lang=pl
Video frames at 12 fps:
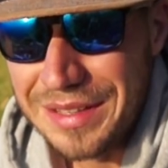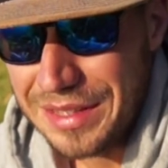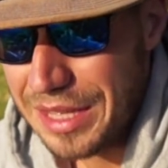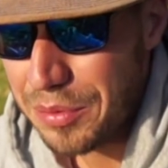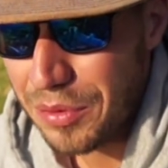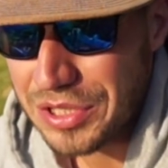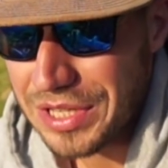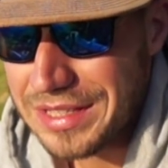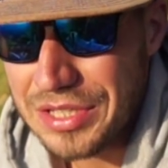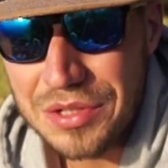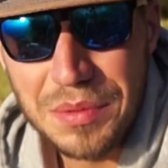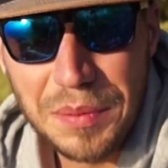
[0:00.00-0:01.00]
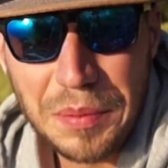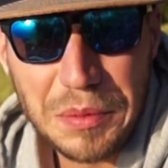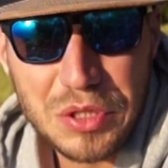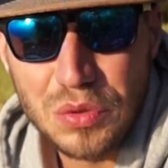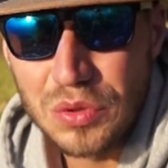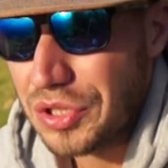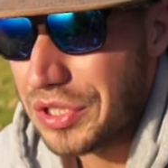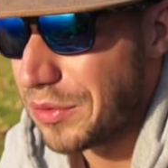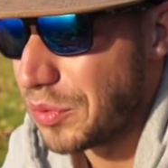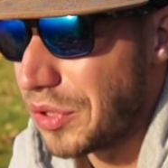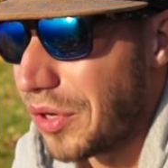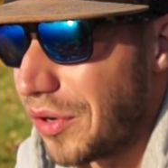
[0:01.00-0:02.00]
nie było szansy, żeby po prostu
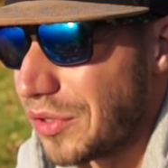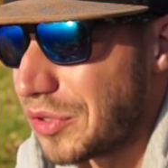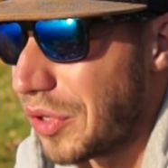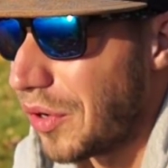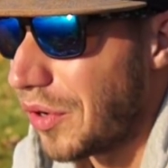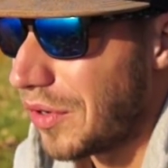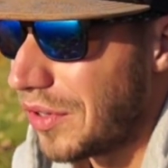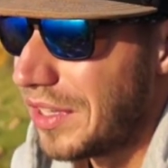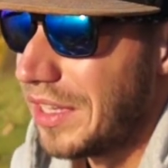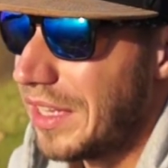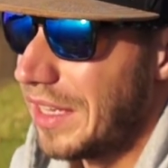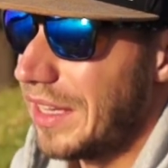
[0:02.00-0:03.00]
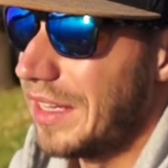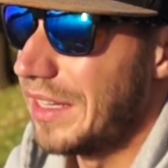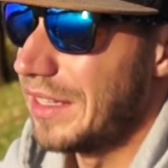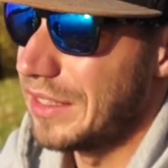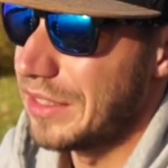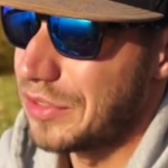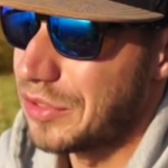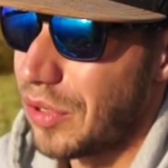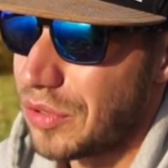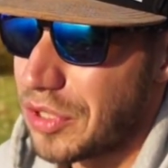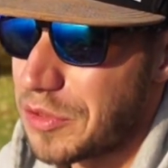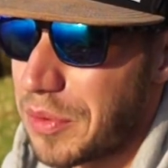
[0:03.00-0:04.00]
doszedł do, do,
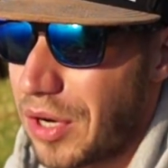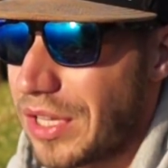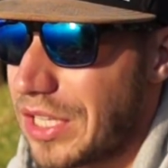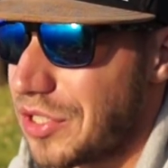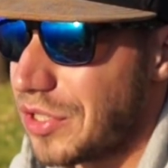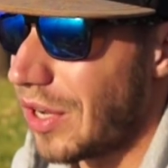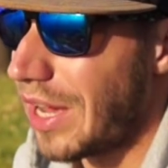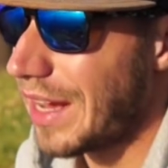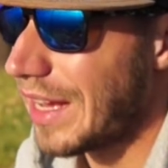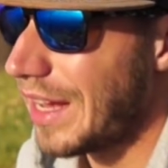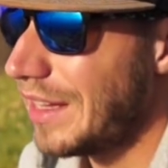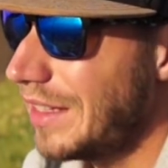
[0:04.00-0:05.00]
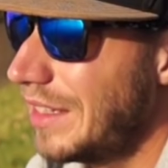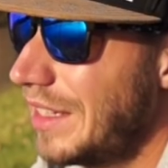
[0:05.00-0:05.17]
do, do zbrojki czy do haka,